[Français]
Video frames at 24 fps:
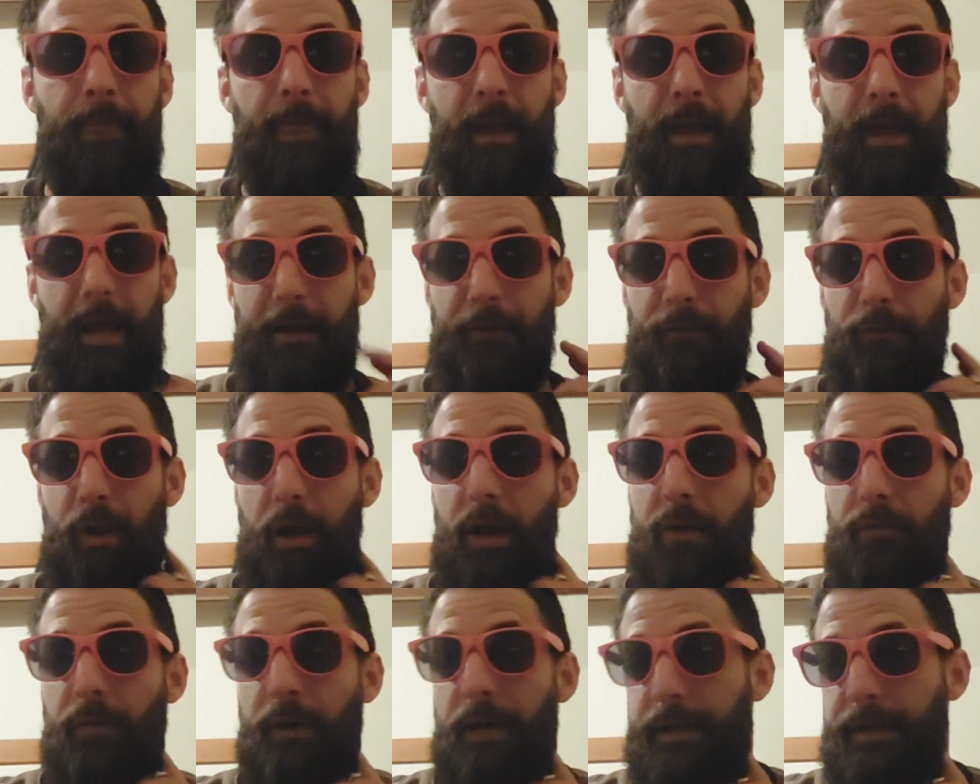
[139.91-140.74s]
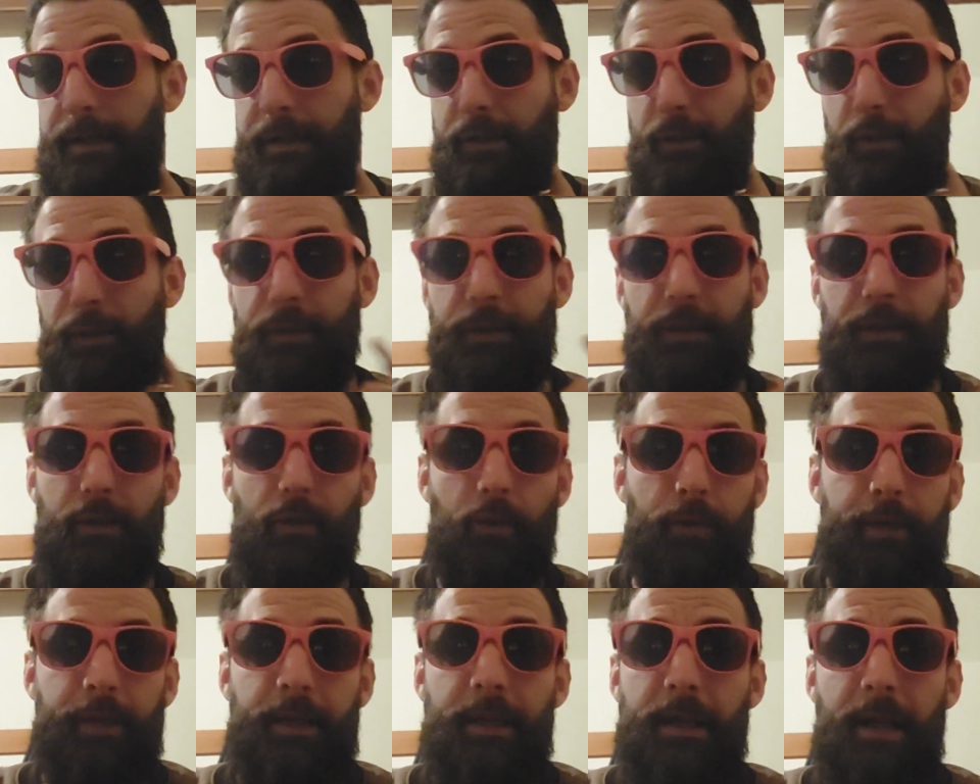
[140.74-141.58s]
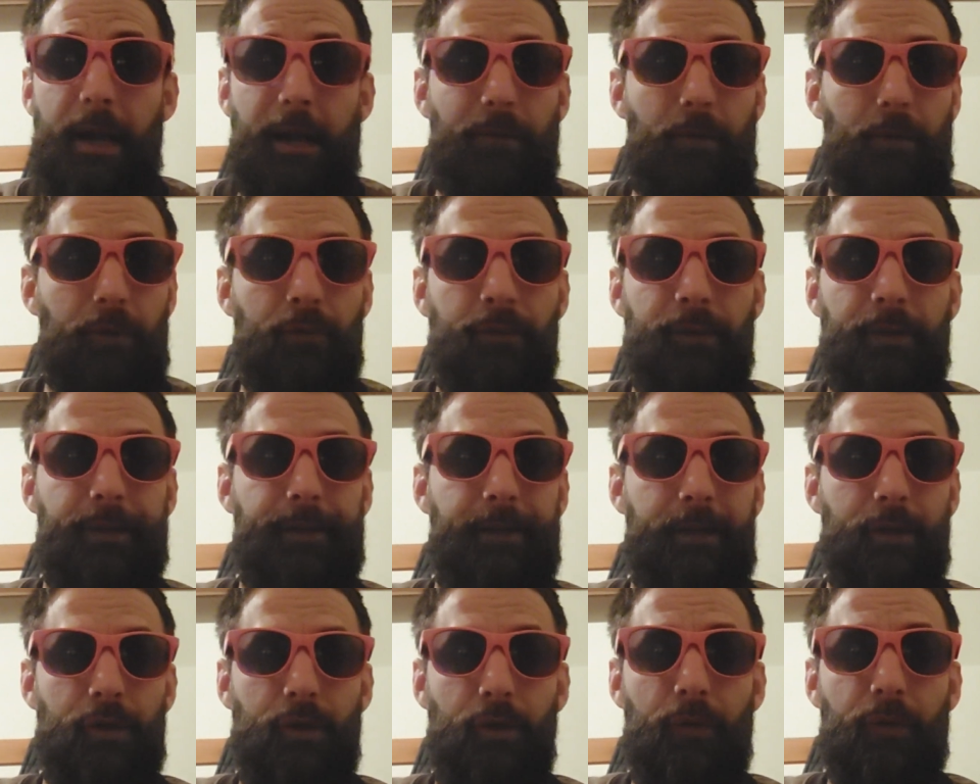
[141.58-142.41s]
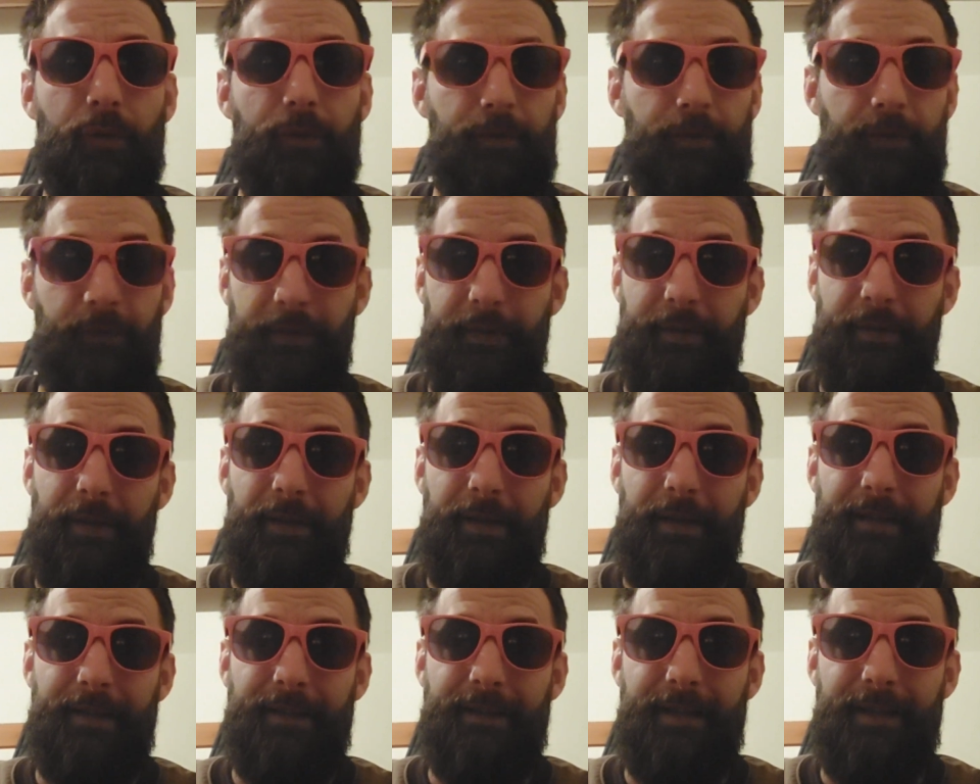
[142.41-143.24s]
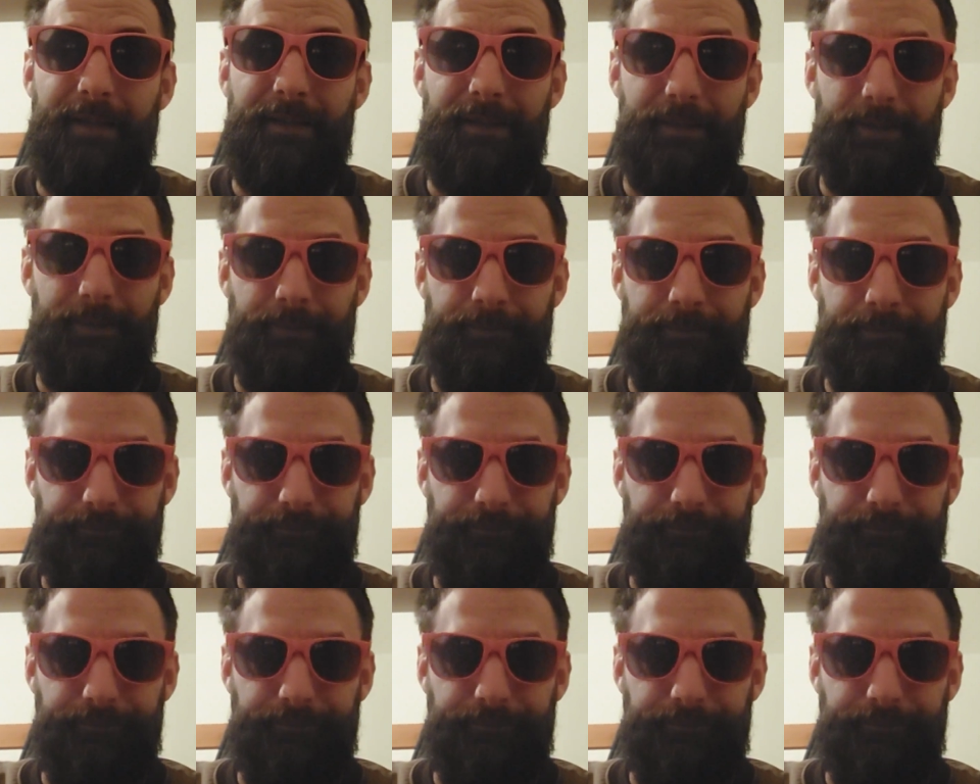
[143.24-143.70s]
à avoir voilà, des torticolis, à avoir tout un tas de choses, c'est dans la tête.